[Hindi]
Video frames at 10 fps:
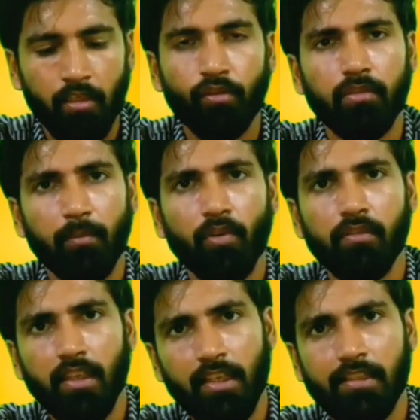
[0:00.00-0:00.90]
दूसरे मुल्कों
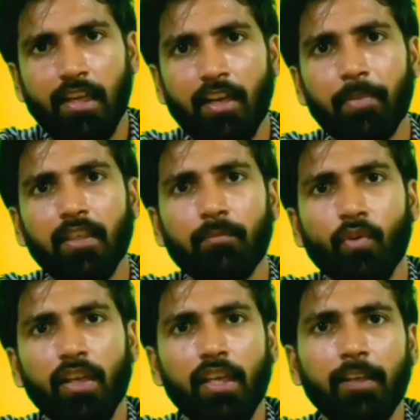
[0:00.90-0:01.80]
से कर्जा लेना पड़ता
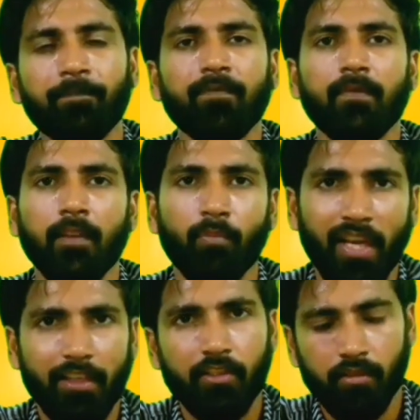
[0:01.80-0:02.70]
मुल्क के
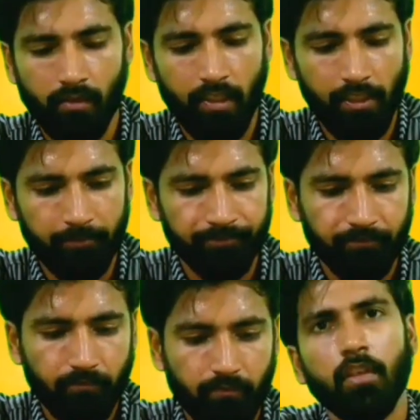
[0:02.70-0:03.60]
बुनियादी चीज़ों के लिए
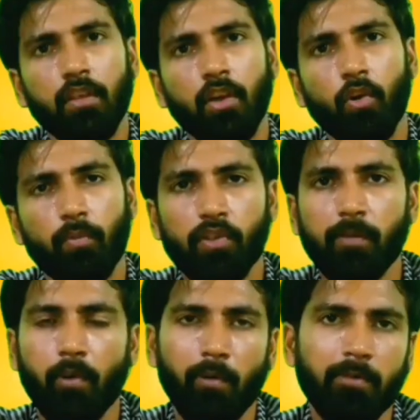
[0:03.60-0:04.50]
और बहुत से
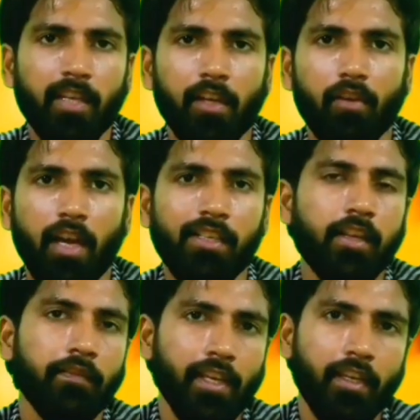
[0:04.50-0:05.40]
प्रॉब्लम्स थे और हल
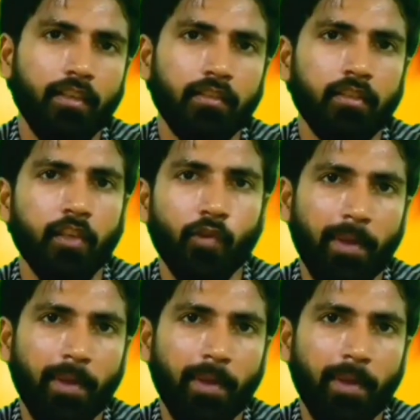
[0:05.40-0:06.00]
सिर्फ एक कि वो